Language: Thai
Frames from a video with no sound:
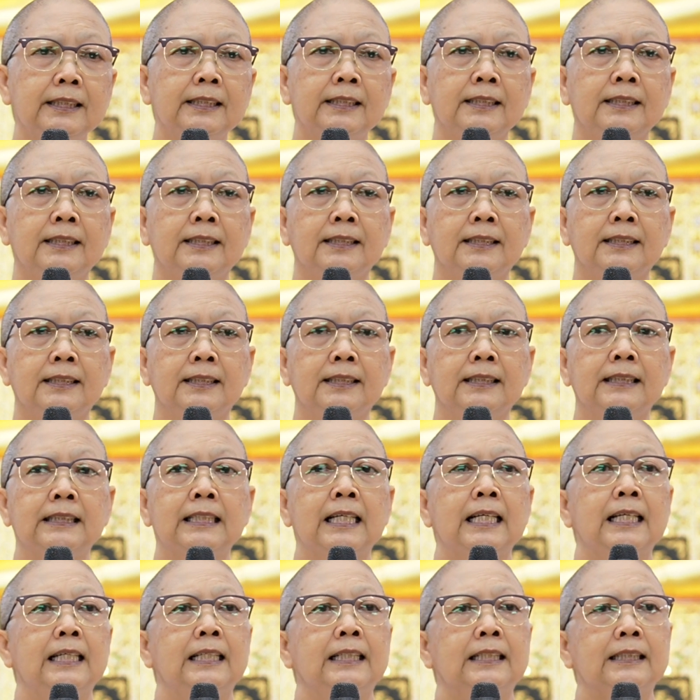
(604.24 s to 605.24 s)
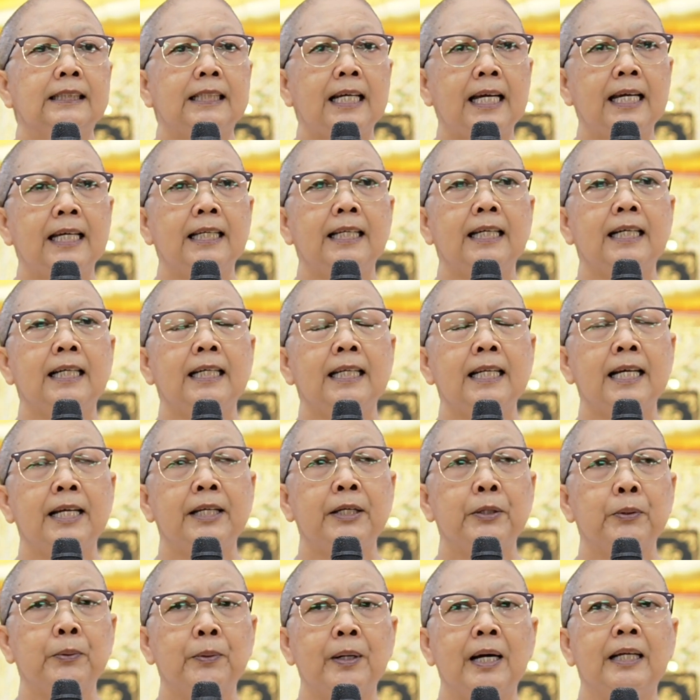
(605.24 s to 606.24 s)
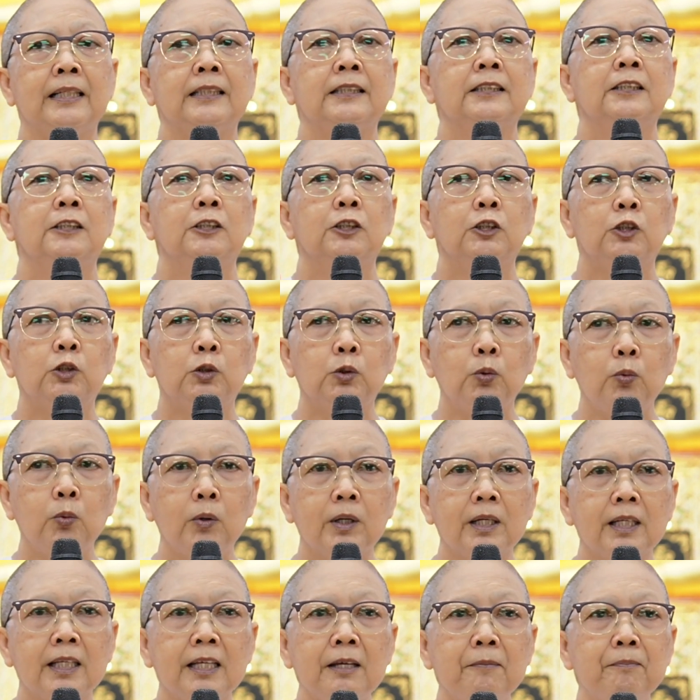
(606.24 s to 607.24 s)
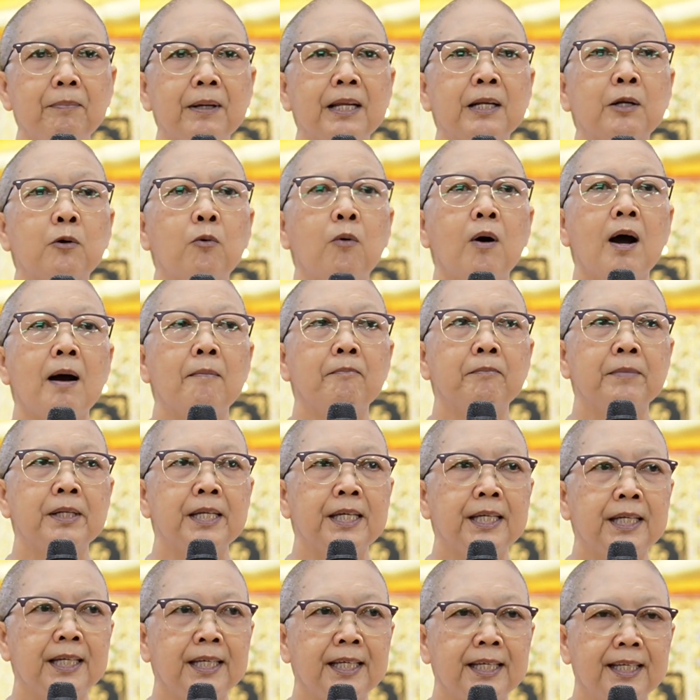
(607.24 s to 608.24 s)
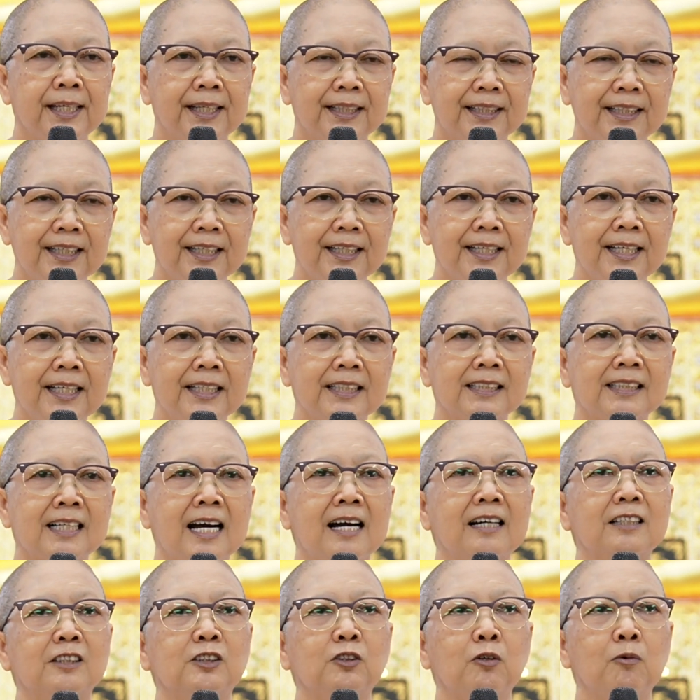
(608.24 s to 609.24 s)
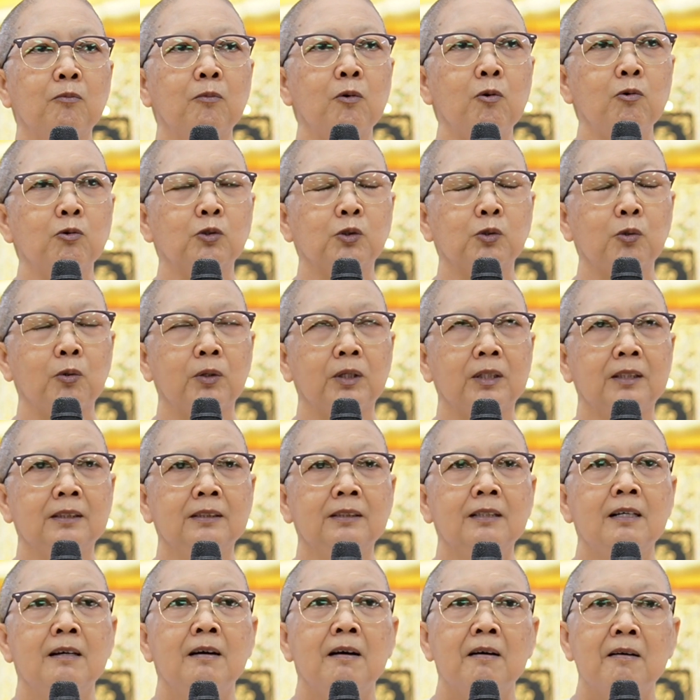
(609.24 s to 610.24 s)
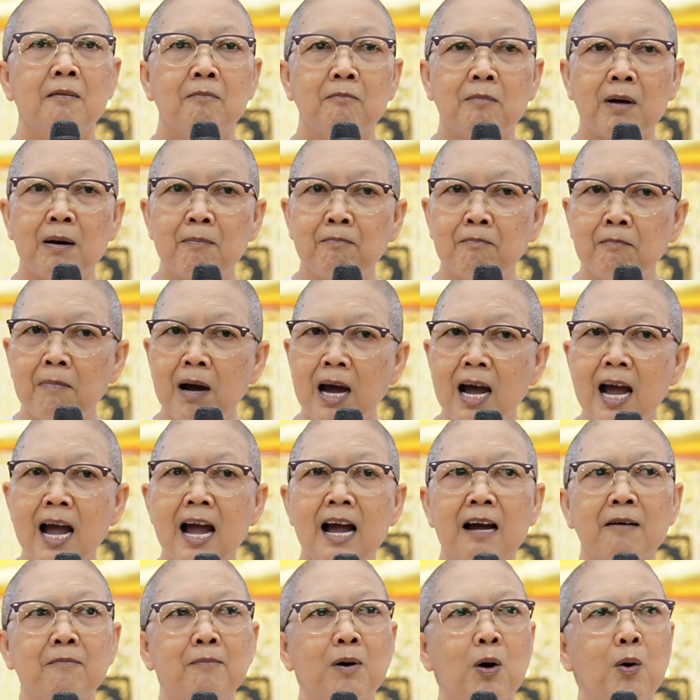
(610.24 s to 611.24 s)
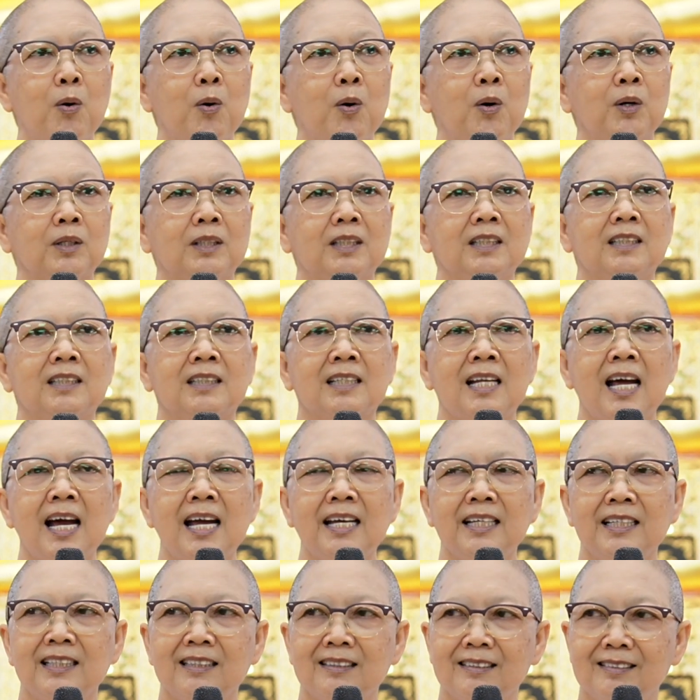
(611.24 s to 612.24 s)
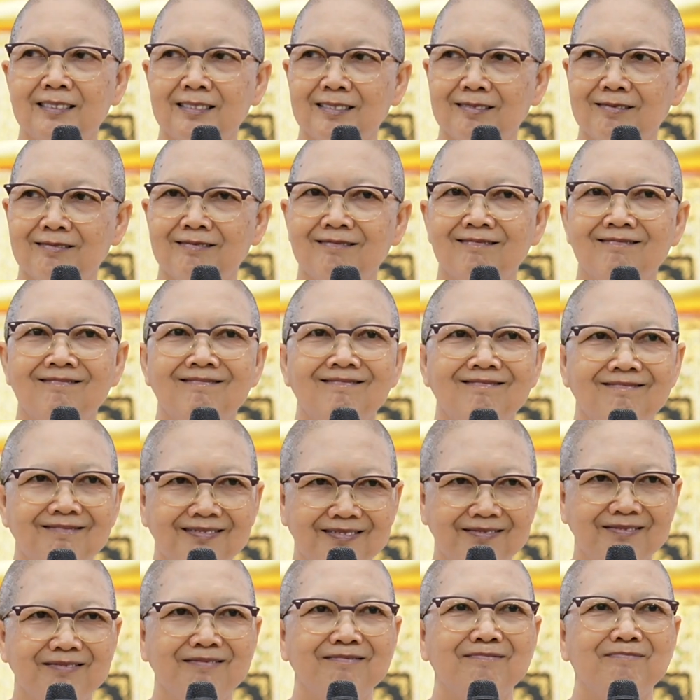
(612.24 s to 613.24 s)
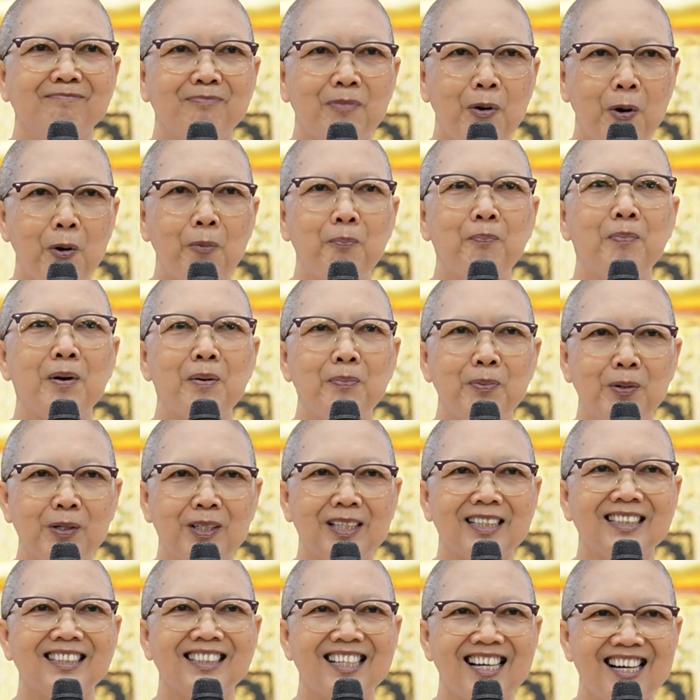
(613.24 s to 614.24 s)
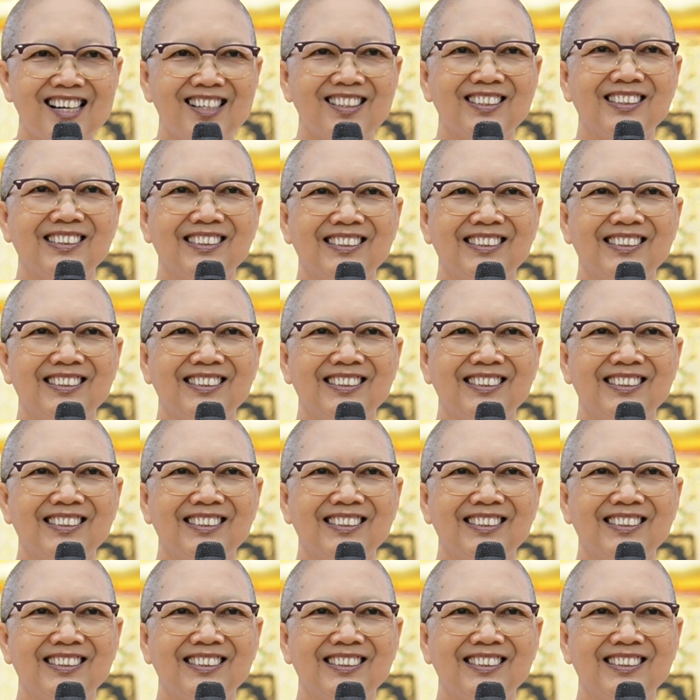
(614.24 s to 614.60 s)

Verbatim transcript: สิ้นแต่ในขณะเดียวกันส่วนที่เป็นความดีที่ได้สั่งสมกุศลมามากพอถึงได้พบพระพุทธเจ้า